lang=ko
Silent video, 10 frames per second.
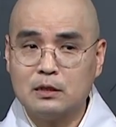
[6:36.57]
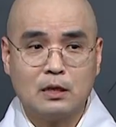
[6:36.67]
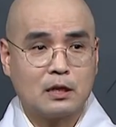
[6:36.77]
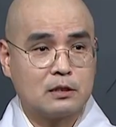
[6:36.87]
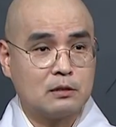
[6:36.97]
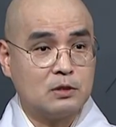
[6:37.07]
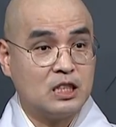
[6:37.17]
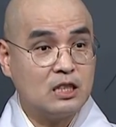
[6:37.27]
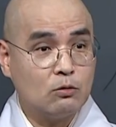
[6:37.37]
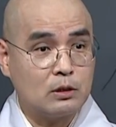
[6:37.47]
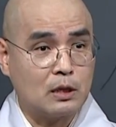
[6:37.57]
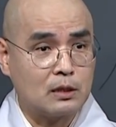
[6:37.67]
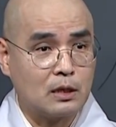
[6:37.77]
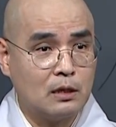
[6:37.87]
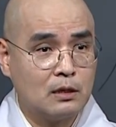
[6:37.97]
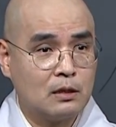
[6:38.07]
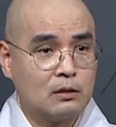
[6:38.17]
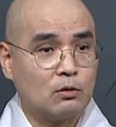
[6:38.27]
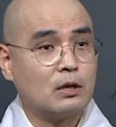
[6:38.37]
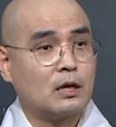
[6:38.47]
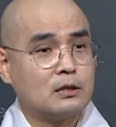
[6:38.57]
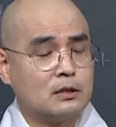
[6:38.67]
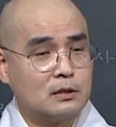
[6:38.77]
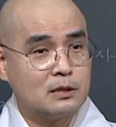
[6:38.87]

얘네가 지금 지키고 있다니까. 너네가 지,